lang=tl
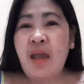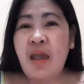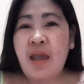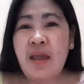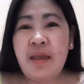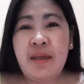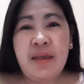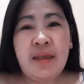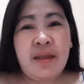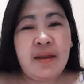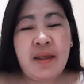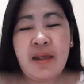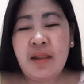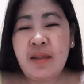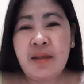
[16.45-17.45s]
I
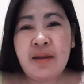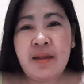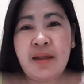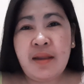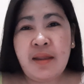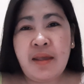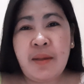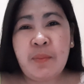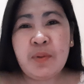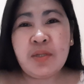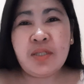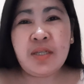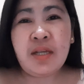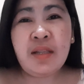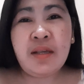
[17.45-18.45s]
really really
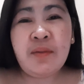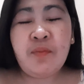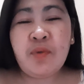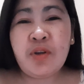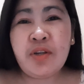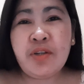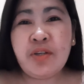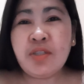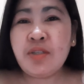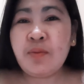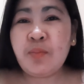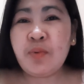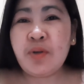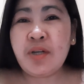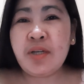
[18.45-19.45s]
appreciate it for your
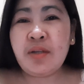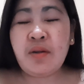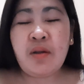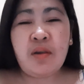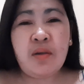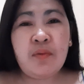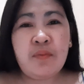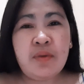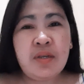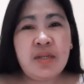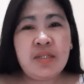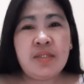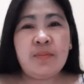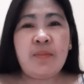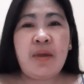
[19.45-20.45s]
support
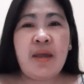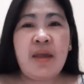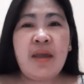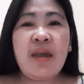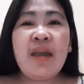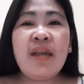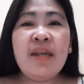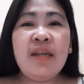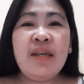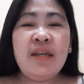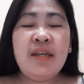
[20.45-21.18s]
always my